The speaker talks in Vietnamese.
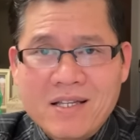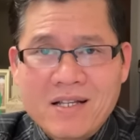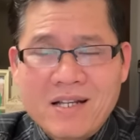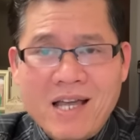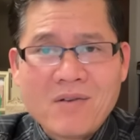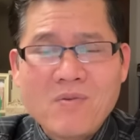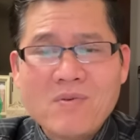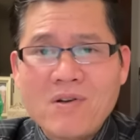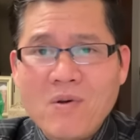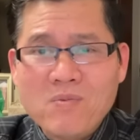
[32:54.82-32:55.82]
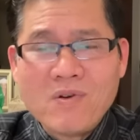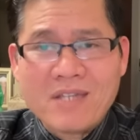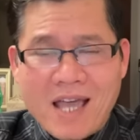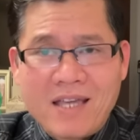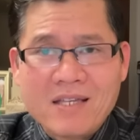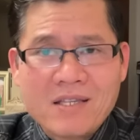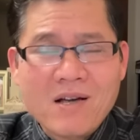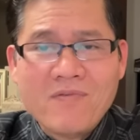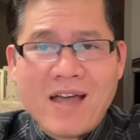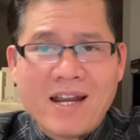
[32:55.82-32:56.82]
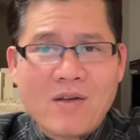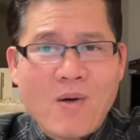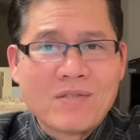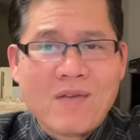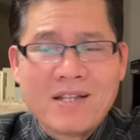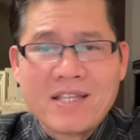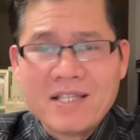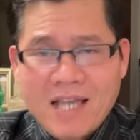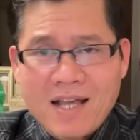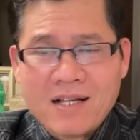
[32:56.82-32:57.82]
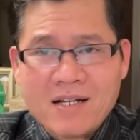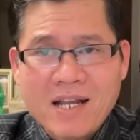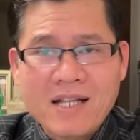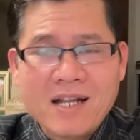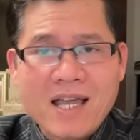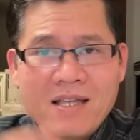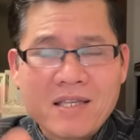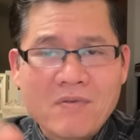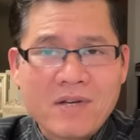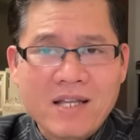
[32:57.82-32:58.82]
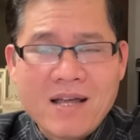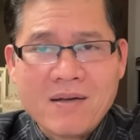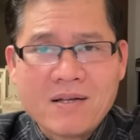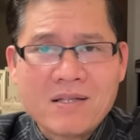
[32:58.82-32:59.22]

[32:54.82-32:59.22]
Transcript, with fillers: nó cũng có đúng có sai chứ không phải là hoàn toàn chính xác nên á nhiều khi đó